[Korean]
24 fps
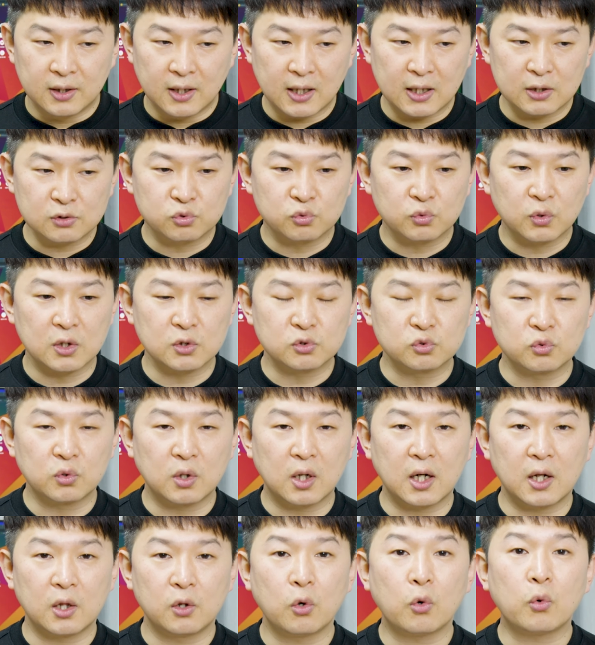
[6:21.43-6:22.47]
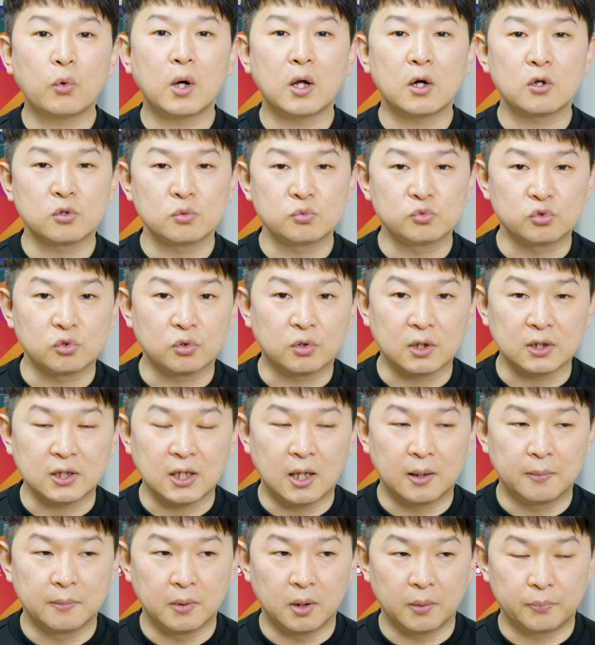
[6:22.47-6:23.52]
내가 중간중간에 효과를 좀 줄
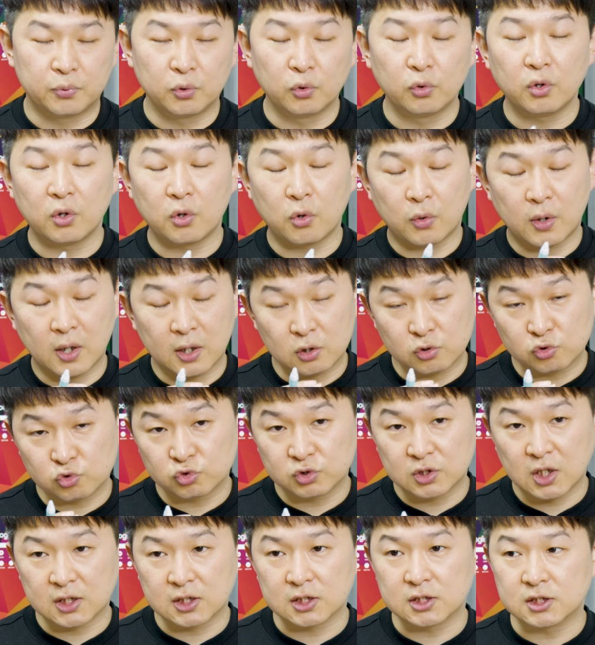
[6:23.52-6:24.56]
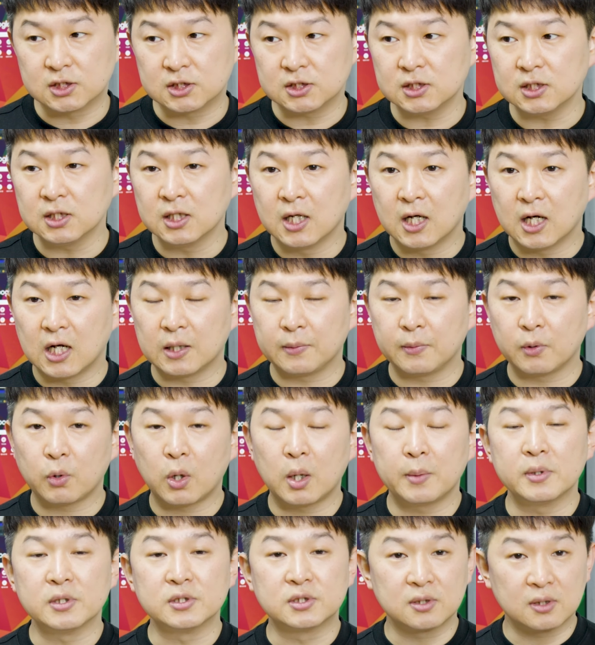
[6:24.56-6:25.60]
거다, 뭐 뷰러 효과를 준다든지 아니면
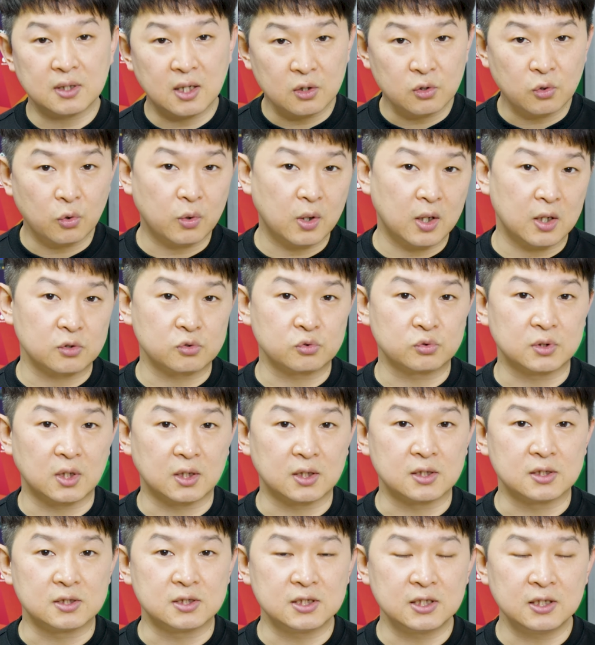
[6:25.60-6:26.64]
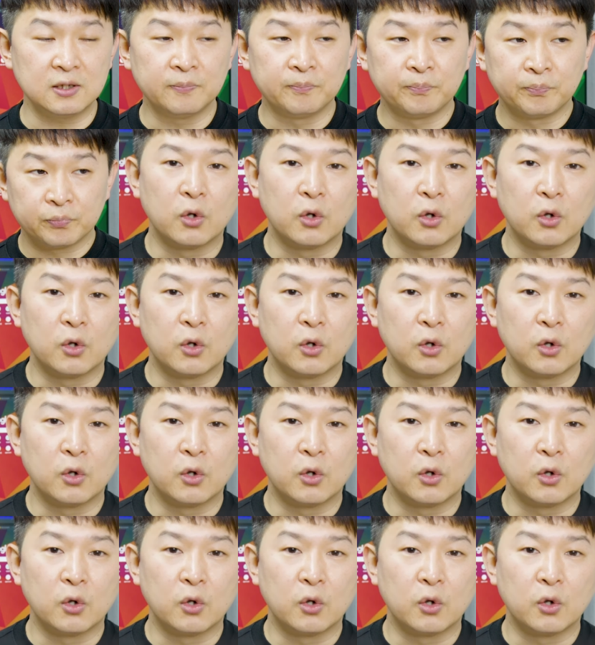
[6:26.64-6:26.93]
화면 전환 효과를 준다든지,